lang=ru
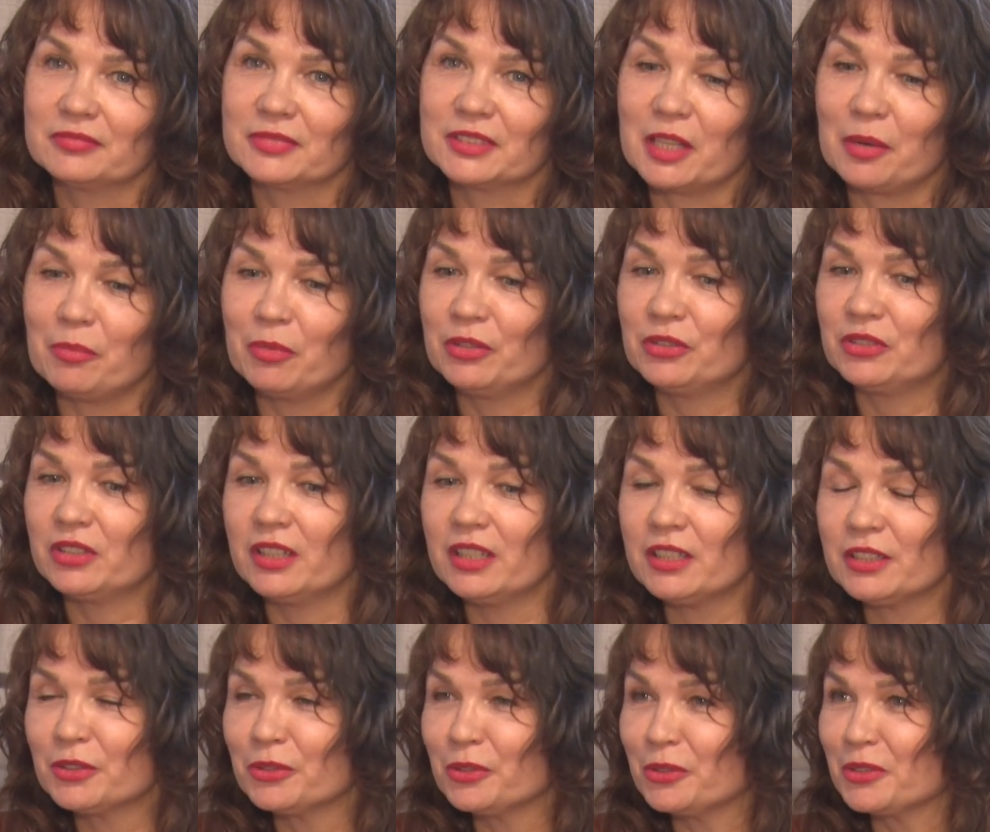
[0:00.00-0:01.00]
самую
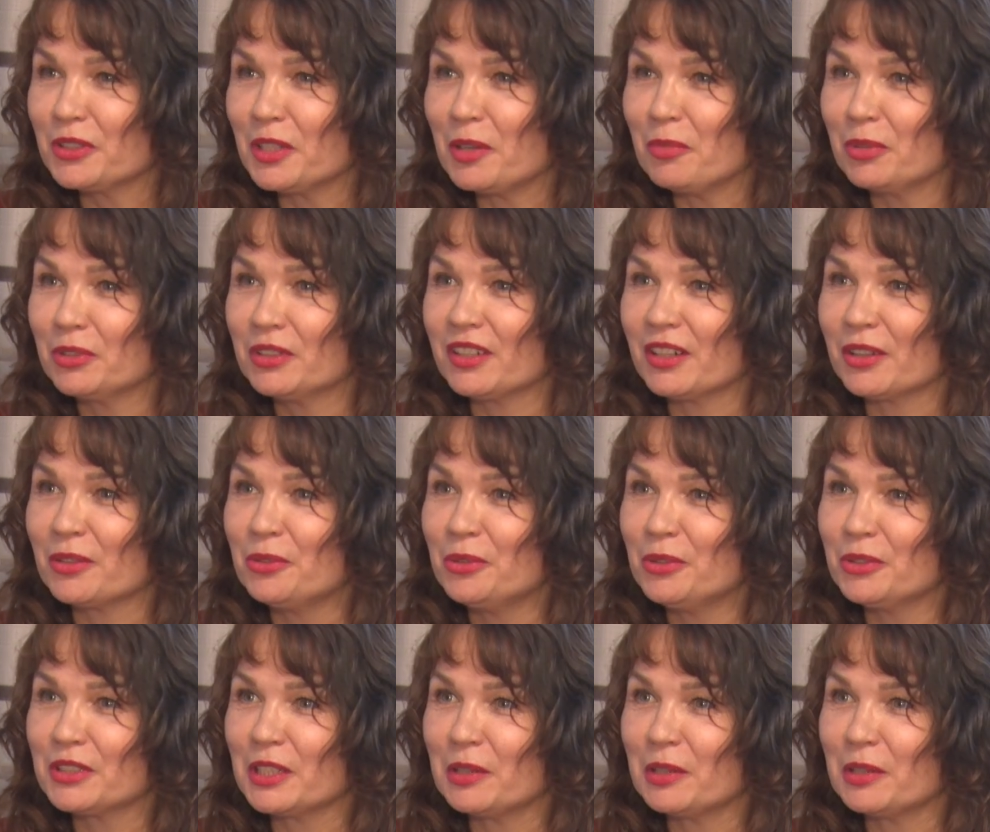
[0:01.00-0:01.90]
интересную, самую дорогую,